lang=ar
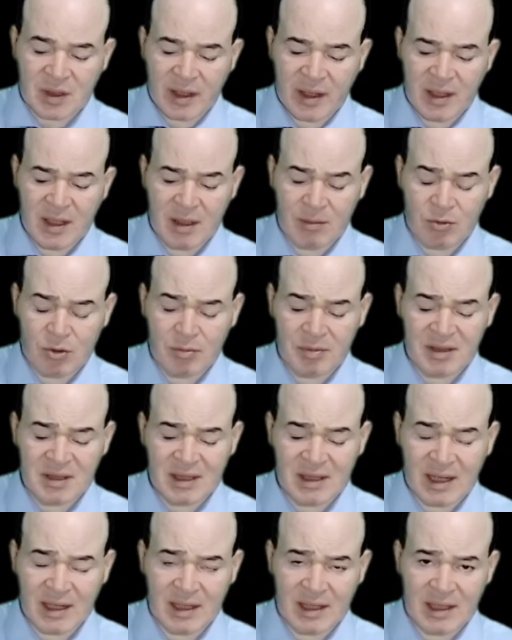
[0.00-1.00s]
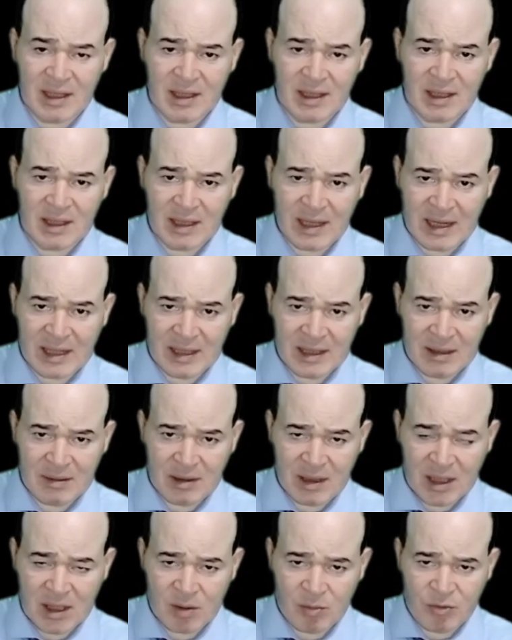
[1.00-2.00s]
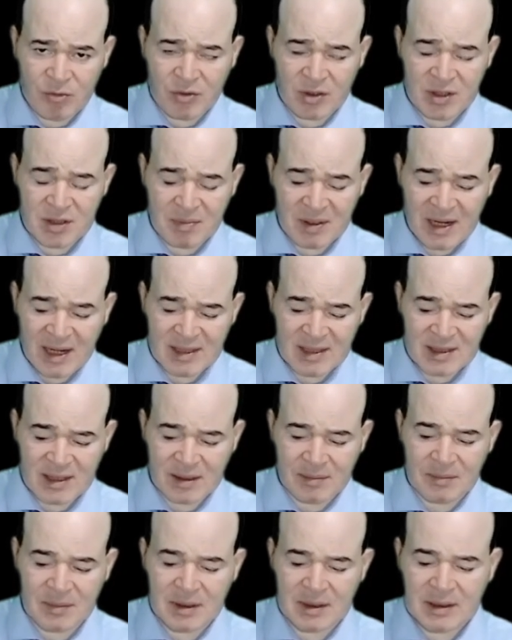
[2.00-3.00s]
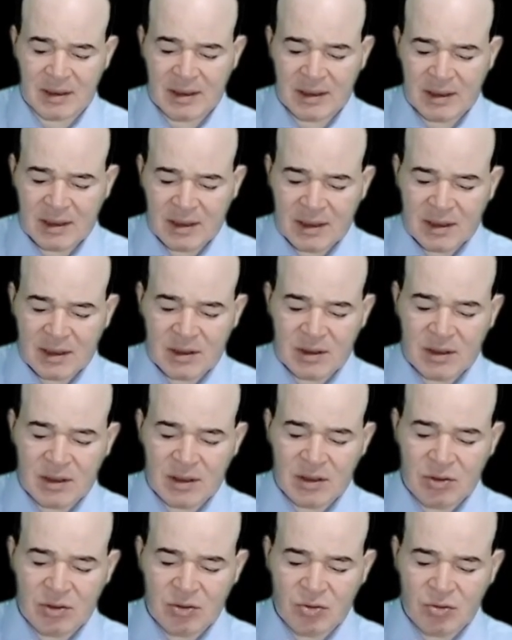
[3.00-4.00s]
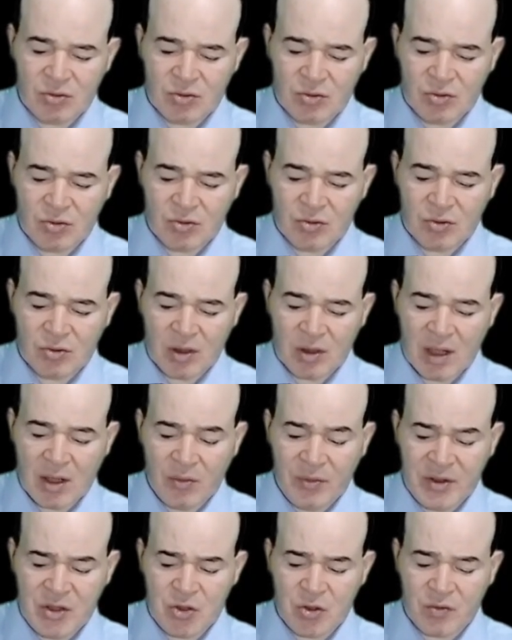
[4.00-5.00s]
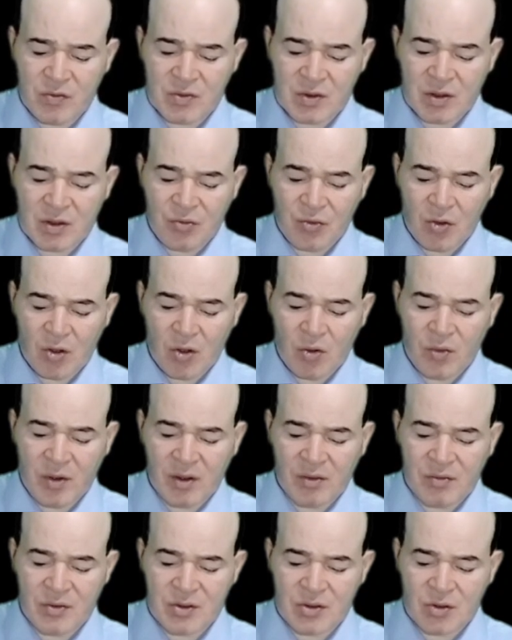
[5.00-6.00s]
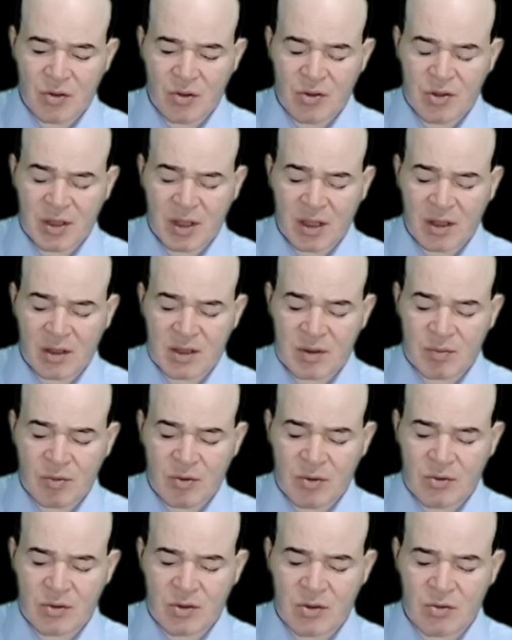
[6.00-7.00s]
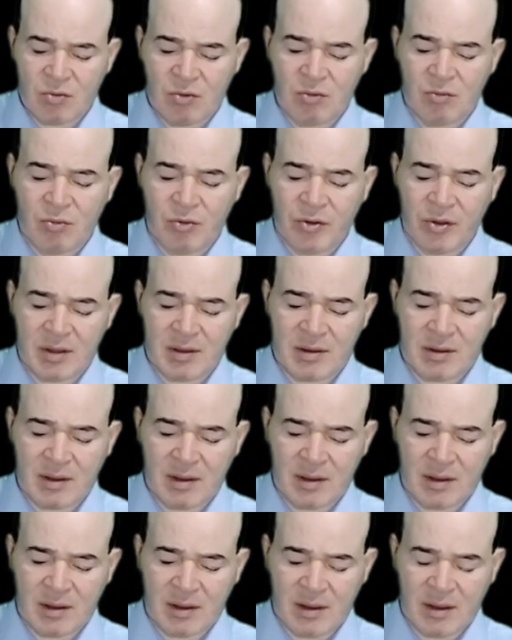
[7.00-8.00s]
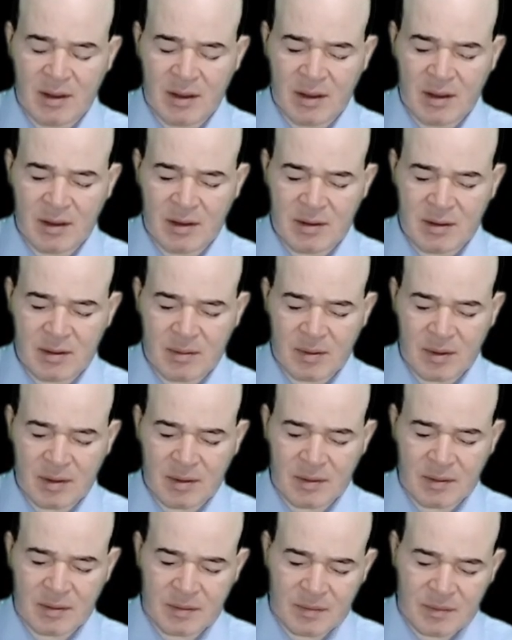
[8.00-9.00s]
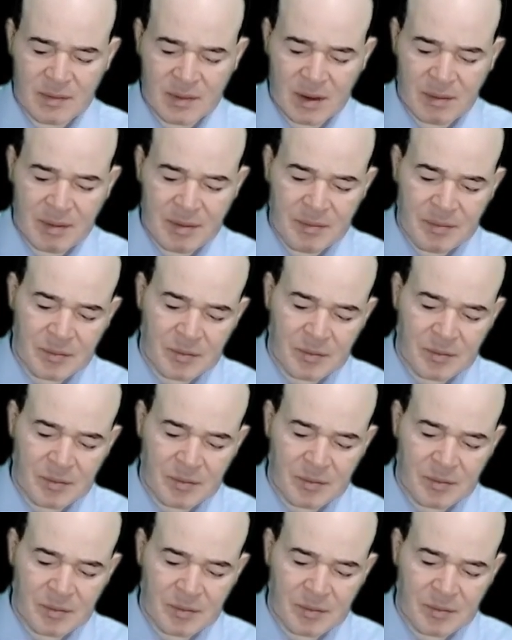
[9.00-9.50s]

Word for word: inappropriate يعني ايه يعني يعني بفرز بلا حساب due to uh, which of the following physiological responses would be expected تمام